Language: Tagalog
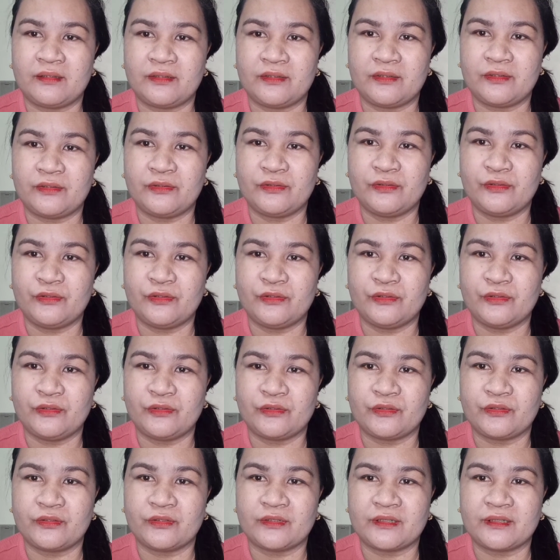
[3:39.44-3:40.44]

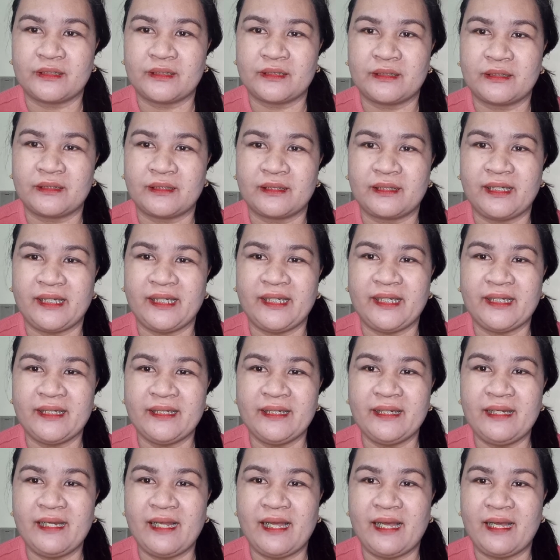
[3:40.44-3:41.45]
yung clinic
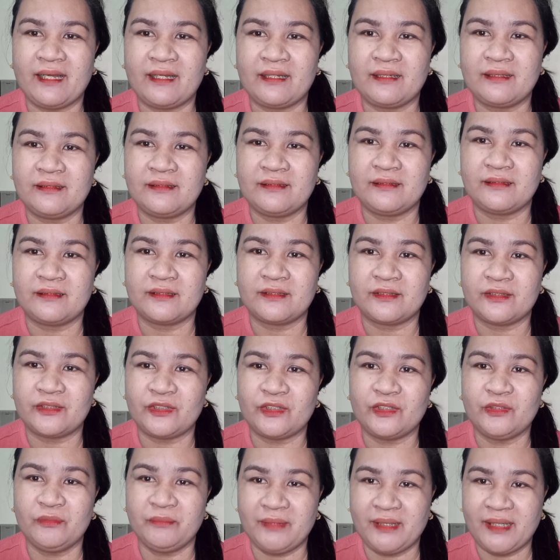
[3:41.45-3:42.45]
nila,
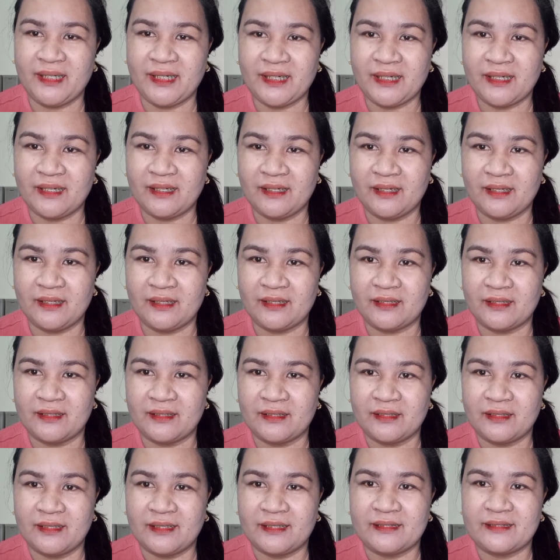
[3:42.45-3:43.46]
yung mga
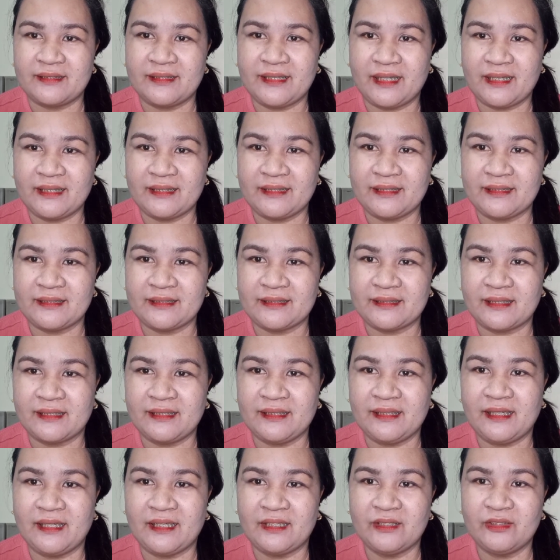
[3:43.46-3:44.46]
dentista
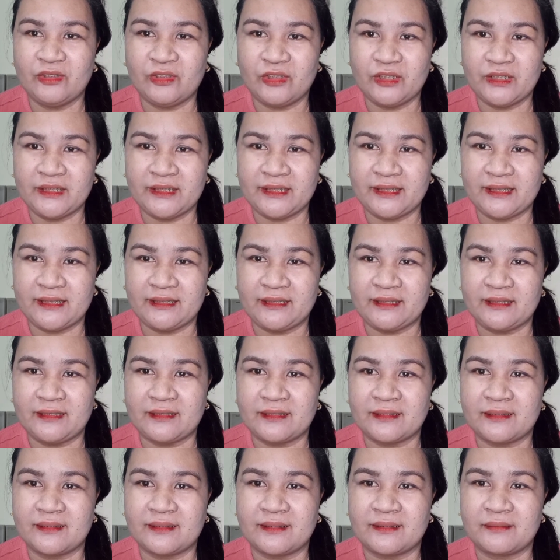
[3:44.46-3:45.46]
nila doon
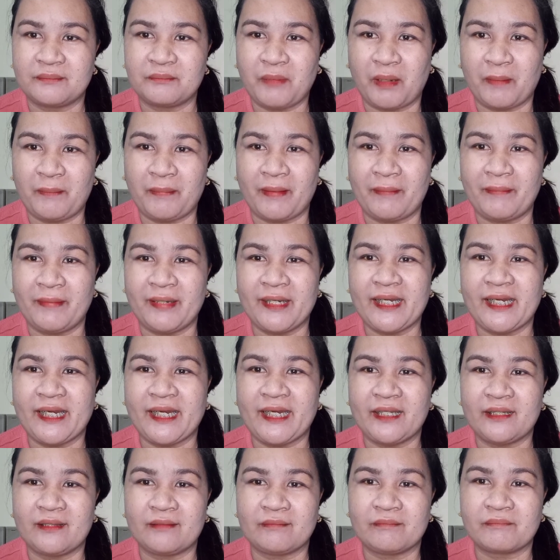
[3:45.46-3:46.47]
is
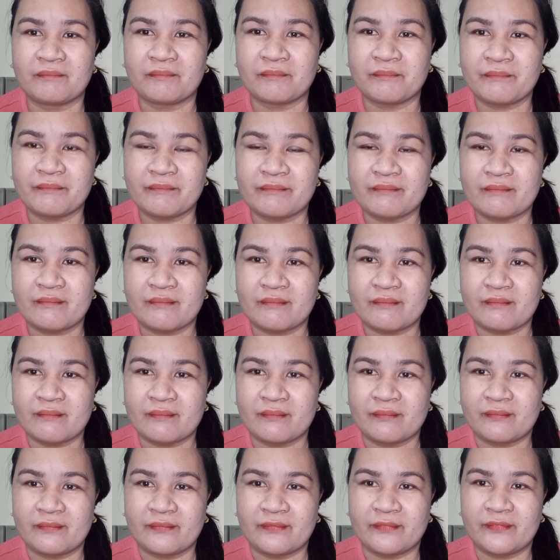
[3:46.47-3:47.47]
mababait.
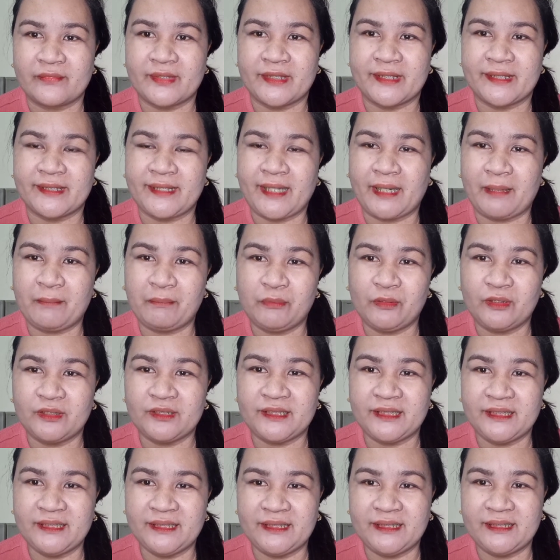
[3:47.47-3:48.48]

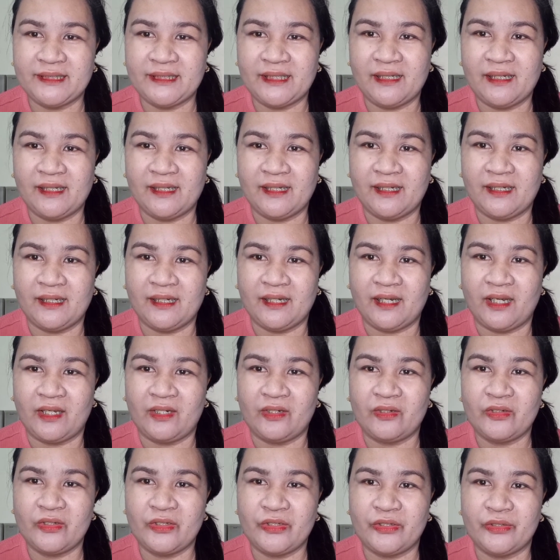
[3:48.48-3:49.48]
Tapos, hindi sila,
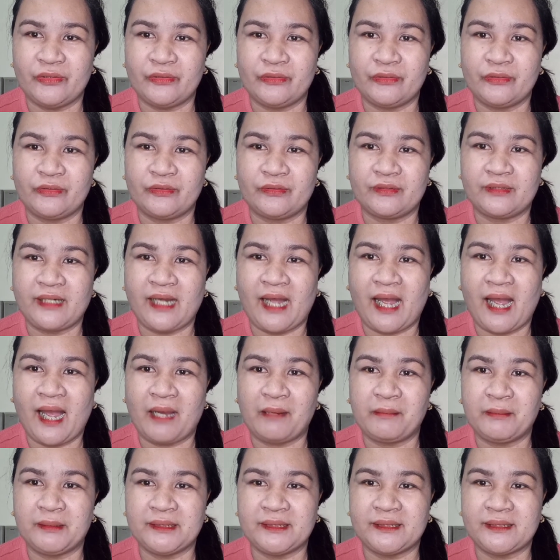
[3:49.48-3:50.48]
ano, yung
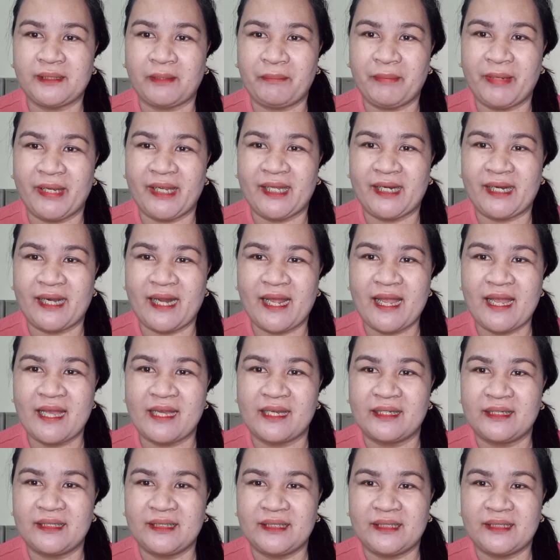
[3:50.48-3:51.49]
gahangan sa pera.
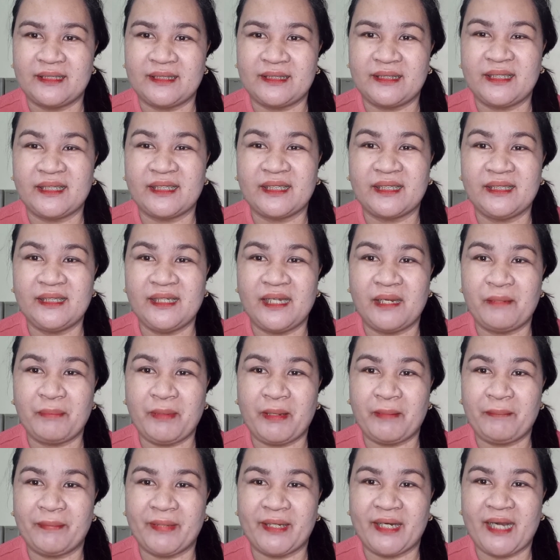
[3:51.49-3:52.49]
Hindi ka nila
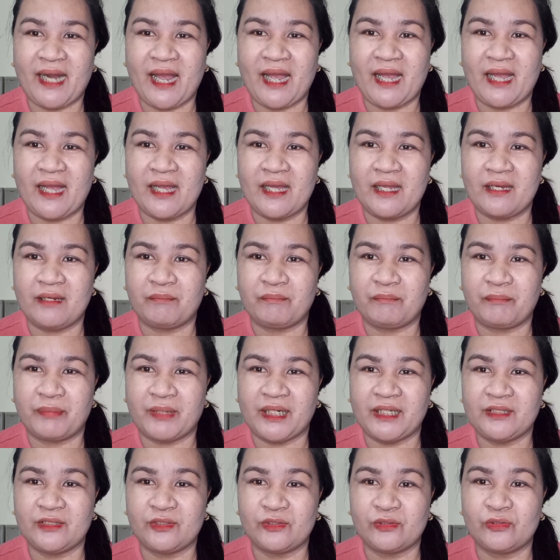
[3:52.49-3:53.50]
peperahan.
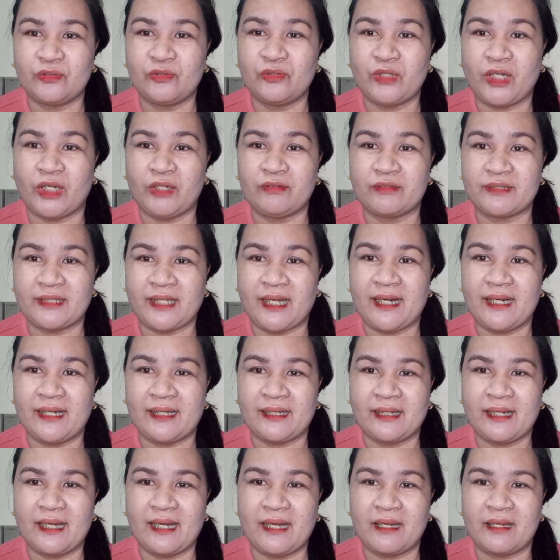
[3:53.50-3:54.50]
Fresh yung, ano
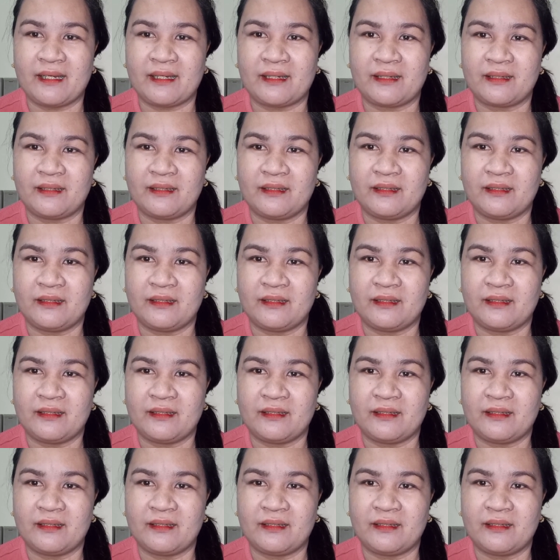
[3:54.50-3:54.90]
talaga,